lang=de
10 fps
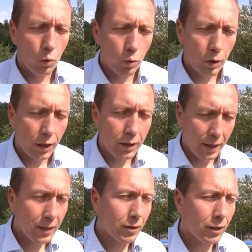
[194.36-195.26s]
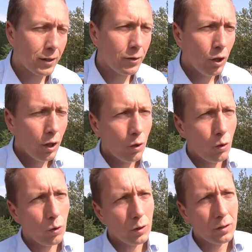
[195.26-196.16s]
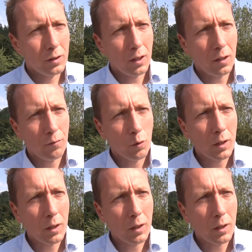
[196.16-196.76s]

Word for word: oder entdecken kann und wo